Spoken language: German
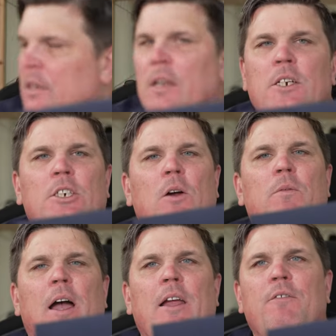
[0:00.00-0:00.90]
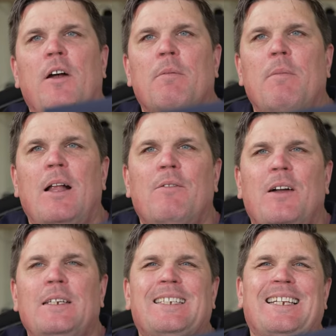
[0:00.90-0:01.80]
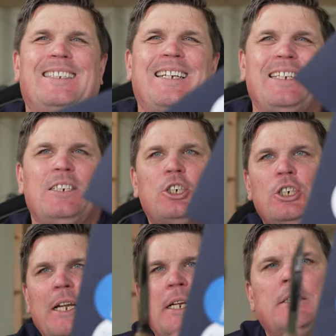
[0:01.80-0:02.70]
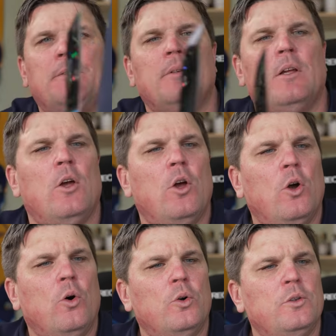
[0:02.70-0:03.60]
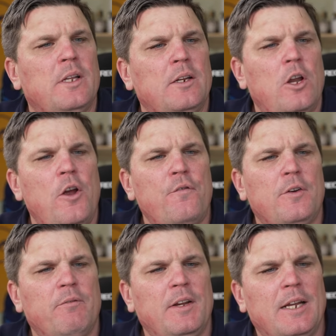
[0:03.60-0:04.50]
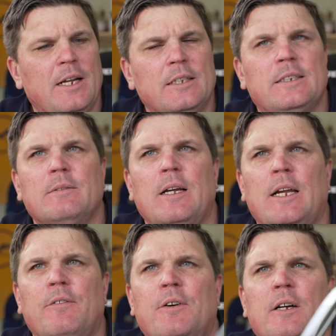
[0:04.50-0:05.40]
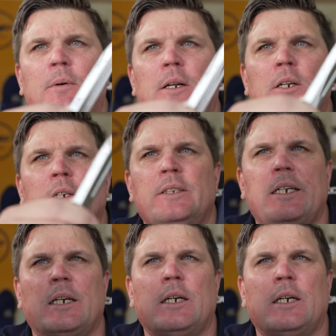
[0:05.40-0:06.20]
Da schauen wir einfach mal, was drin steht. Und dann öffnen wir den ganzen einfach mal. Zack.